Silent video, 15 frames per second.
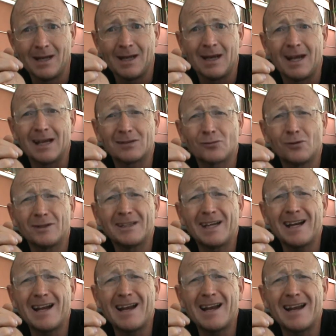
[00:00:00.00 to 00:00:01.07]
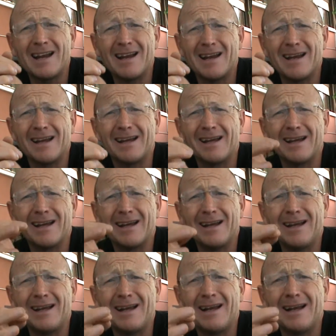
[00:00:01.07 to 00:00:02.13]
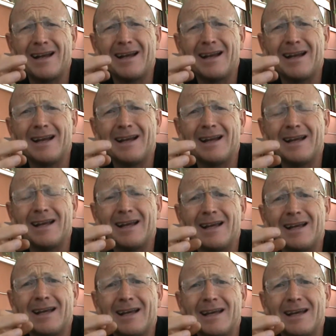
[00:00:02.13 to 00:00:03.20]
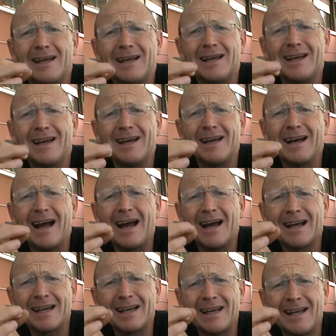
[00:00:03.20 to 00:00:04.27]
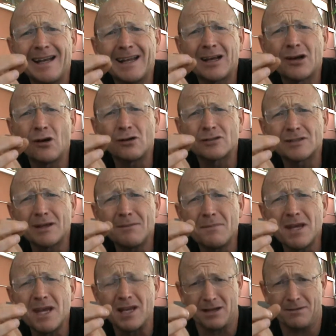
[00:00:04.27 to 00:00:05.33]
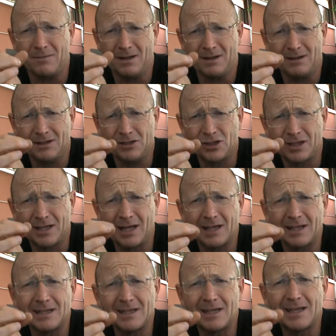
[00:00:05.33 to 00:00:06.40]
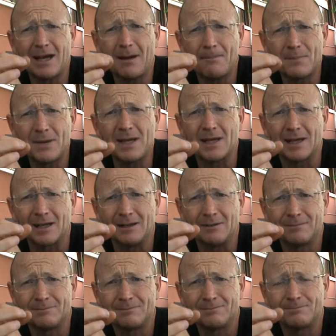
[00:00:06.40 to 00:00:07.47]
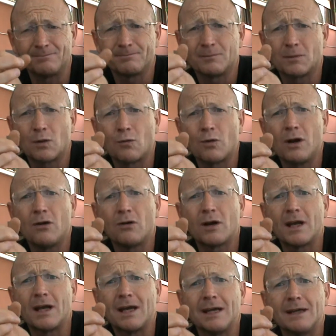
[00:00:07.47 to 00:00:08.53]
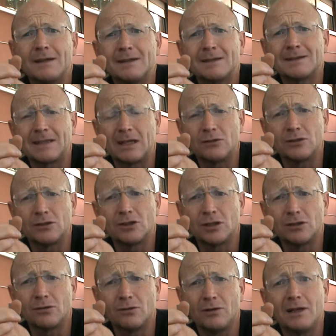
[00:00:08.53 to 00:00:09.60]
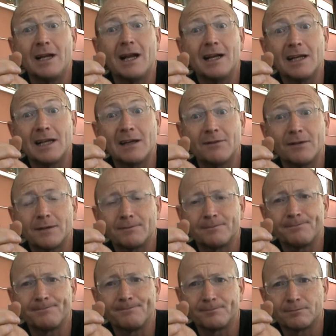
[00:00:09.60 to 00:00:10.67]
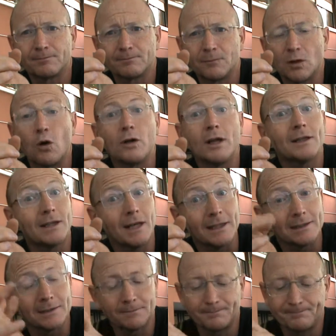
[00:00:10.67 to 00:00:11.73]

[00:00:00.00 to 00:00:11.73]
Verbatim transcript: E ascoltare e anche le cose minime e cercare di capire quello che stanno dicendo gli allievi o gli atleti.